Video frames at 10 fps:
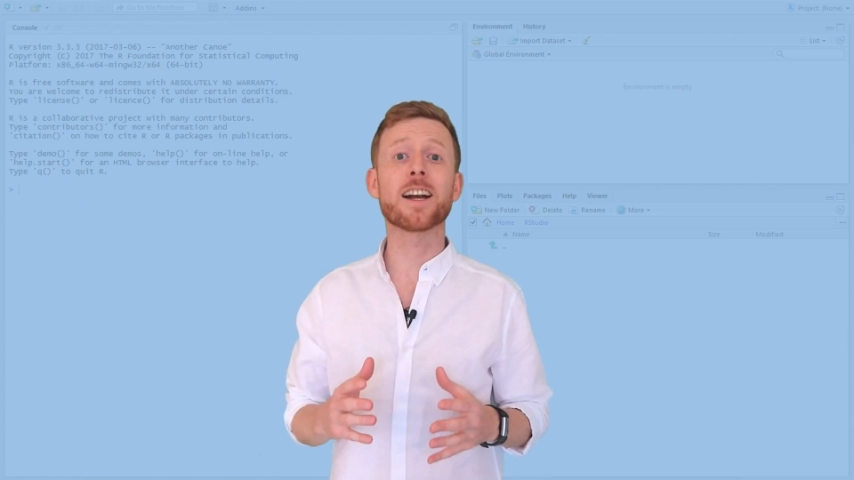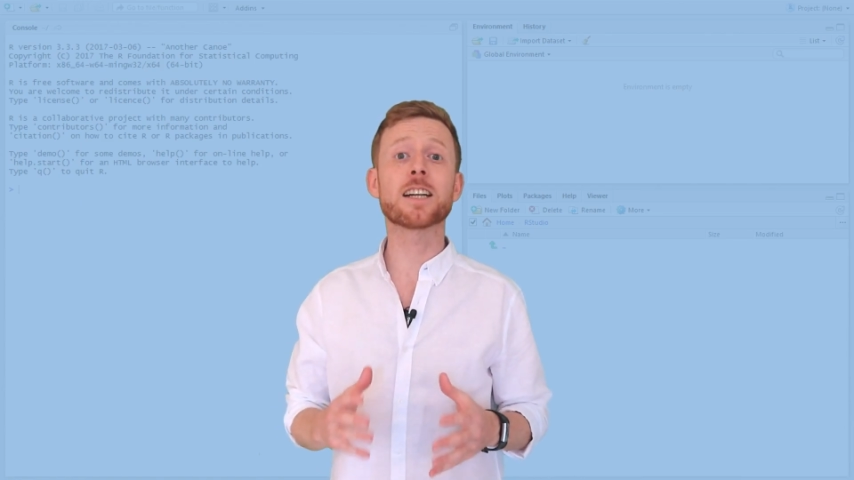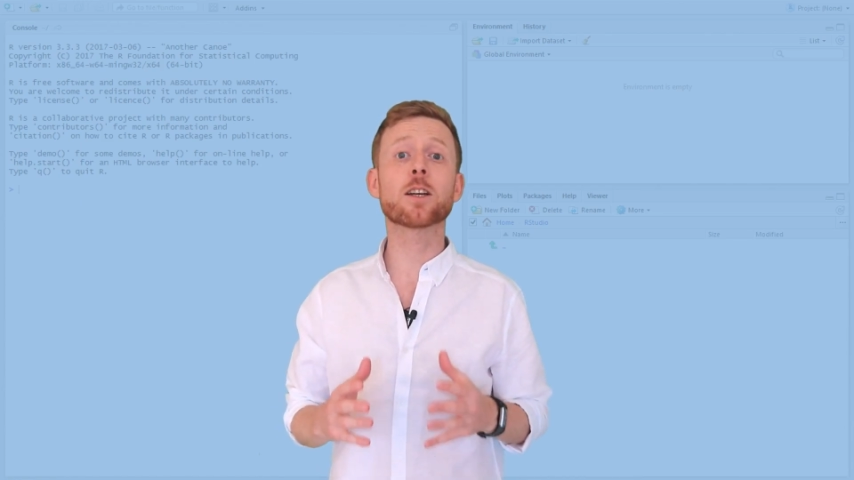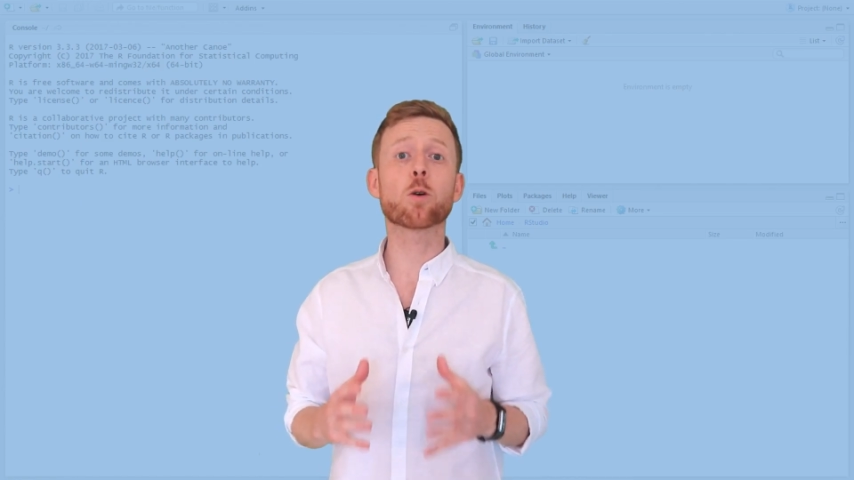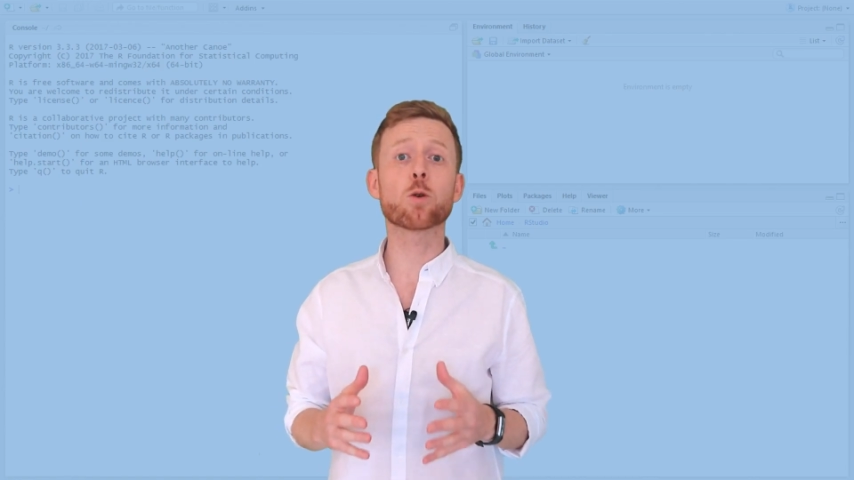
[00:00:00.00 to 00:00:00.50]

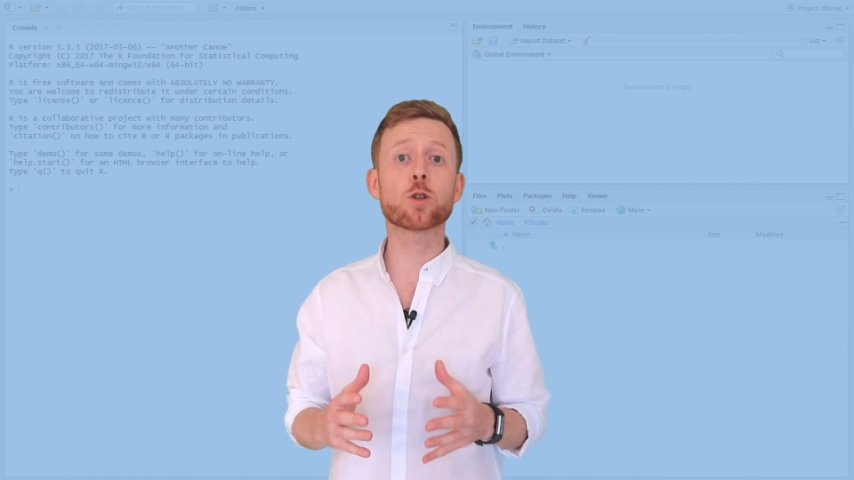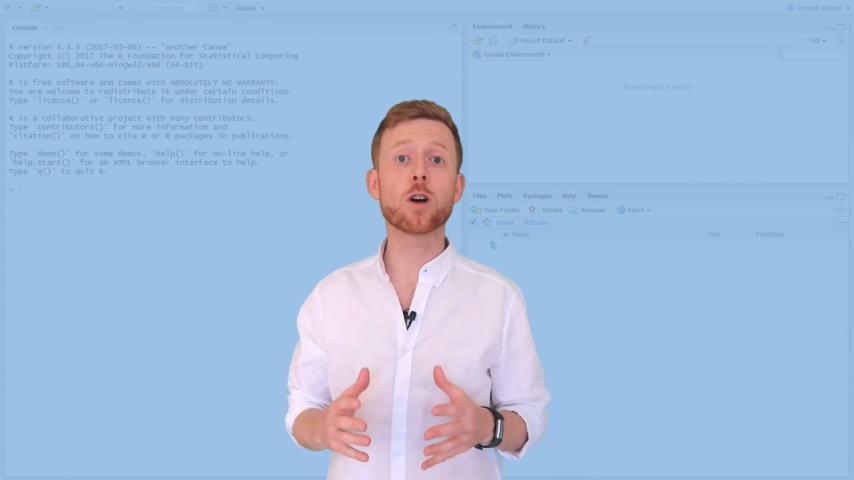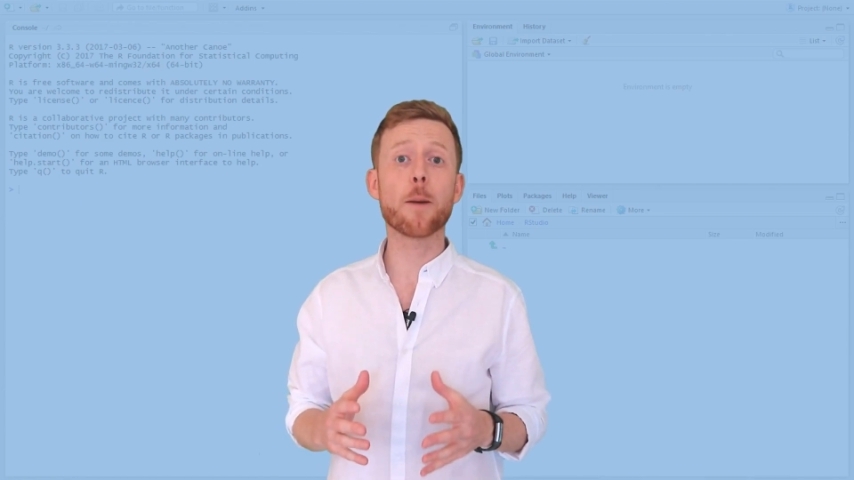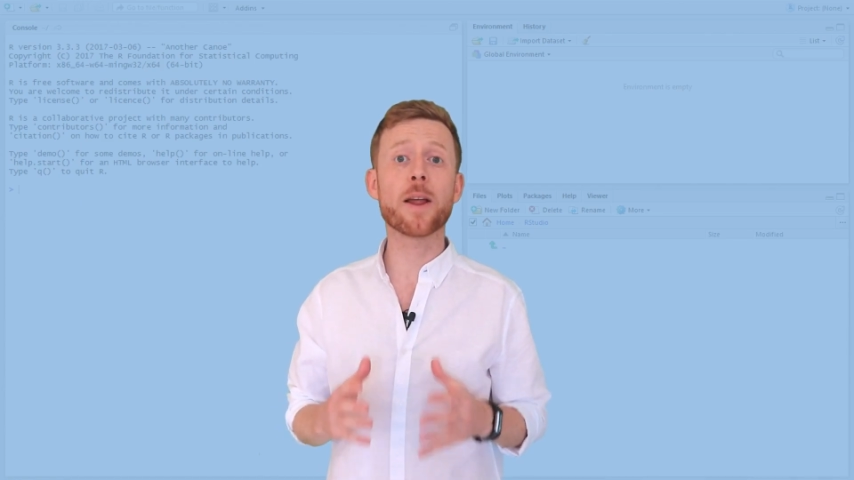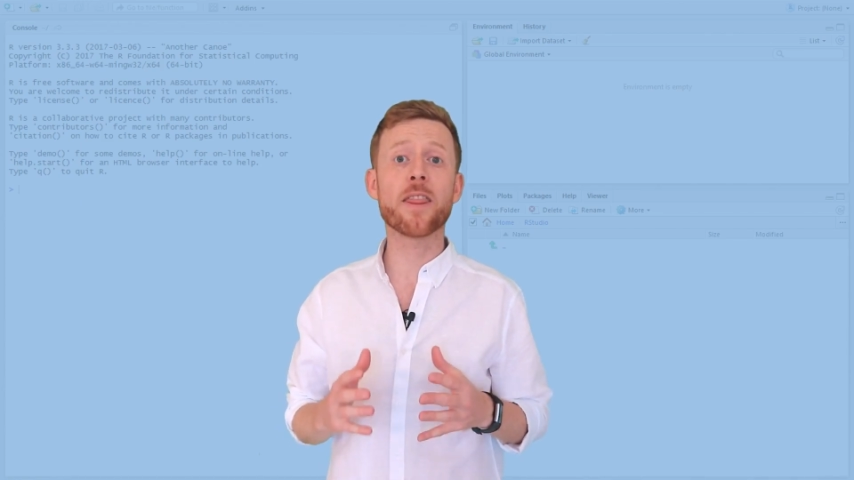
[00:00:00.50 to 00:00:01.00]
En este
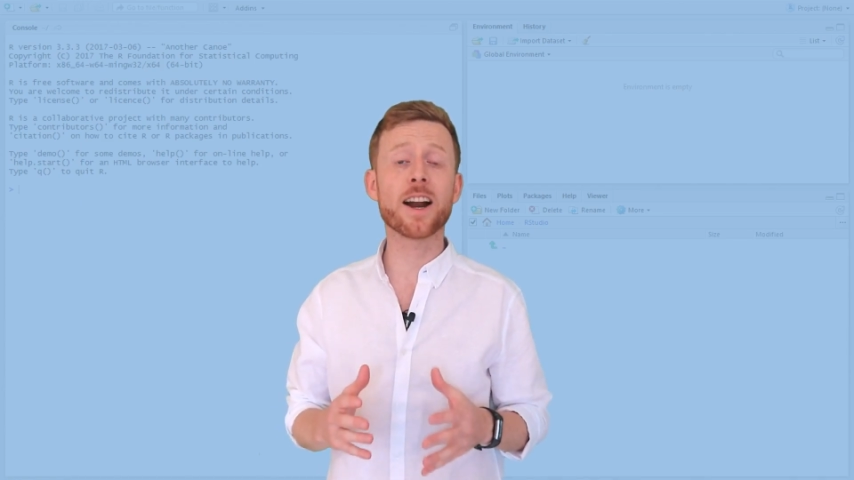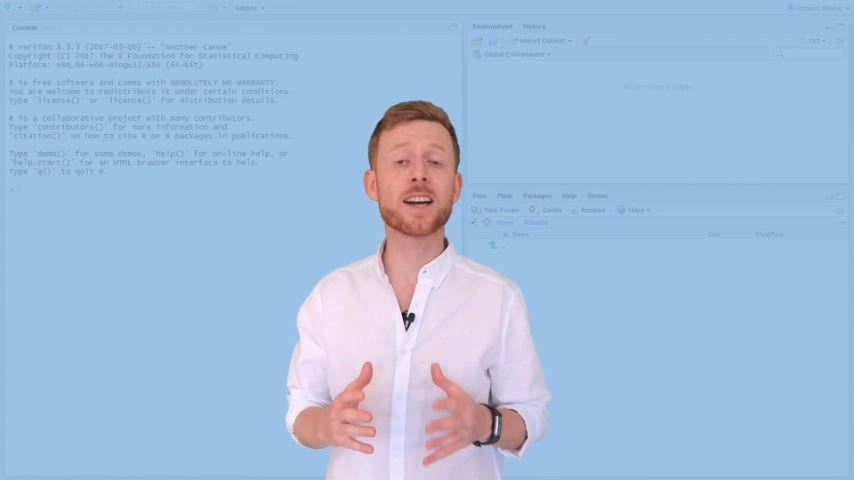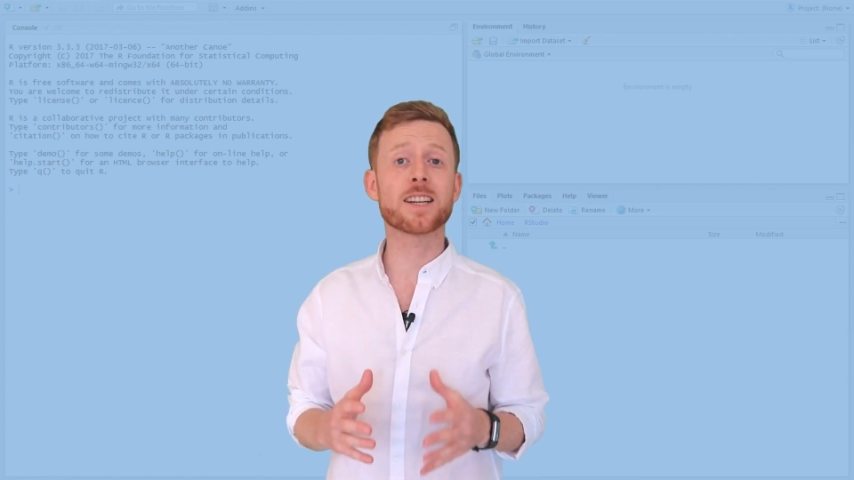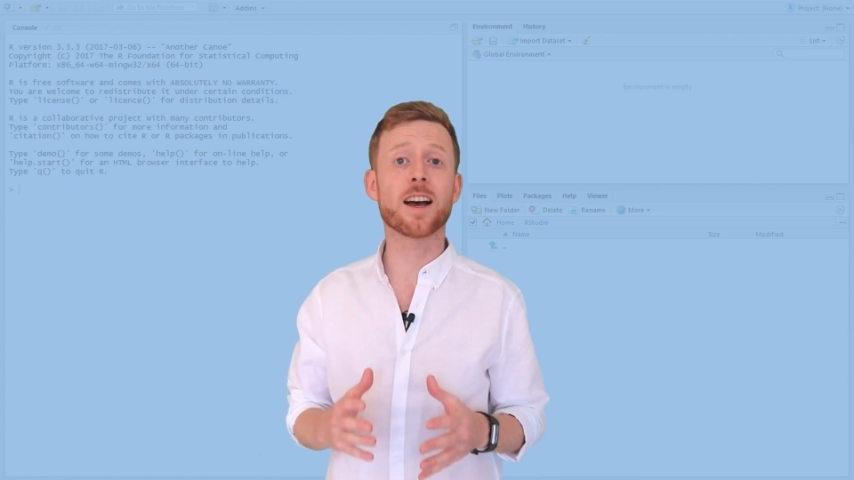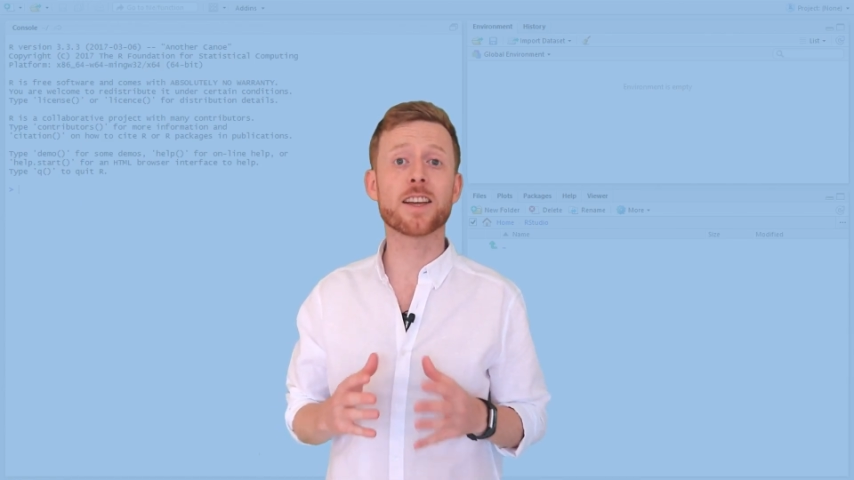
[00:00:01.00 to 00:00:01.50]
curso aprenderás